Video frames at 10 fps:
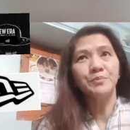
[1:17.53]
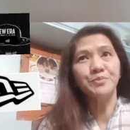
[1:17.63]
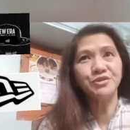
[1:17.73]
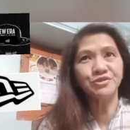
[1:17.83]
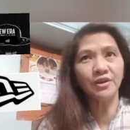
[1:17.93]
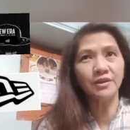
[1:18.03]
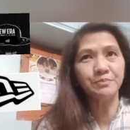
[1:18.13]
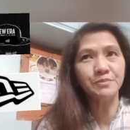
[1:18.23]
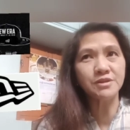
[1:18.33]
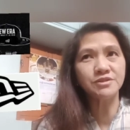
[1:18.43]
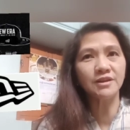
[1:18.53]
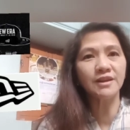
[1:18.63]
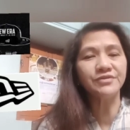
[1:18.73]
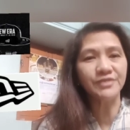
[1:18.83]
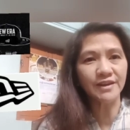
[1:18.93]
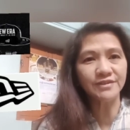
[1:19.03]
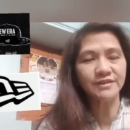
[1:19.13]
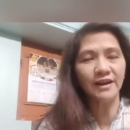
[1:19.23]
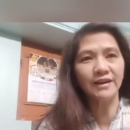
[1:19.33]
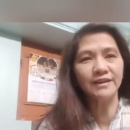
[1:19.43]
Mitchell, Mitchell and Ness
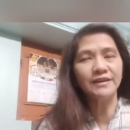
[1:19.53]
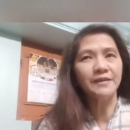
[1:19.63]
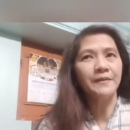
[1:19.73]
ay